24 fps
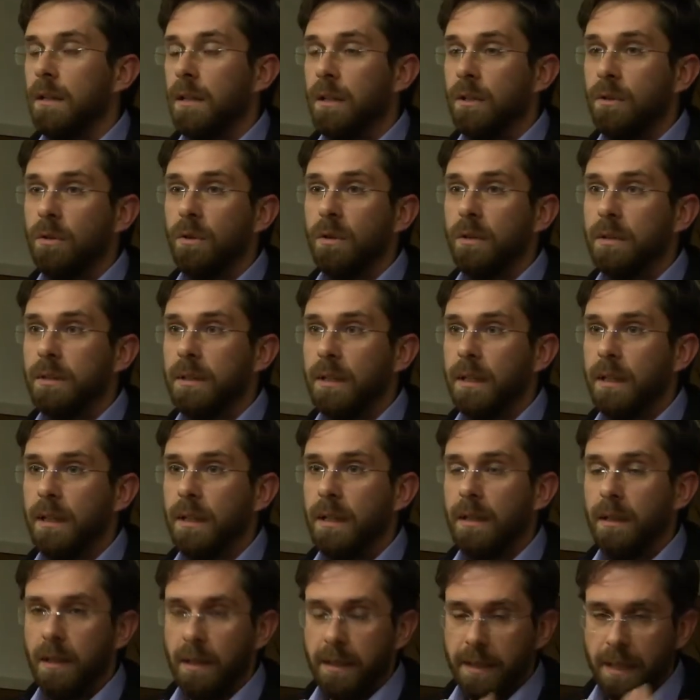
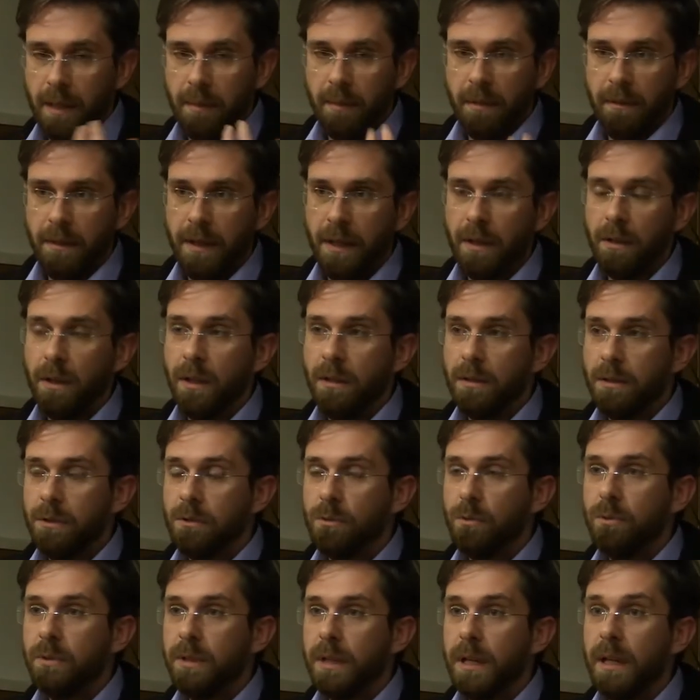Inoltre il tema vero è
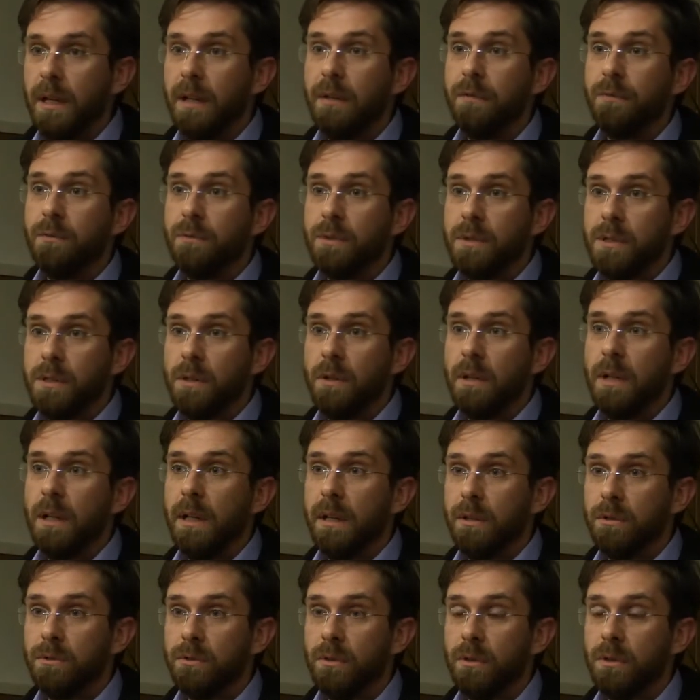discutere le funzioni e
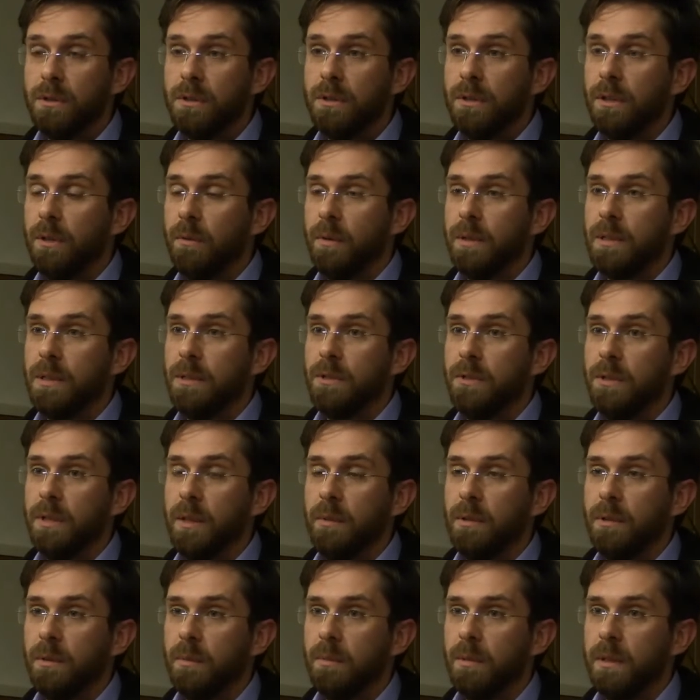le risorse di questa
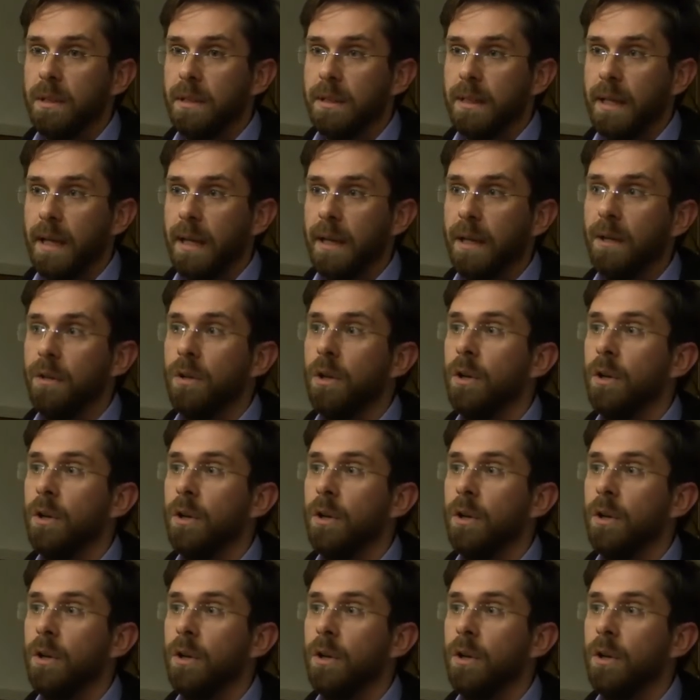città metropolitana.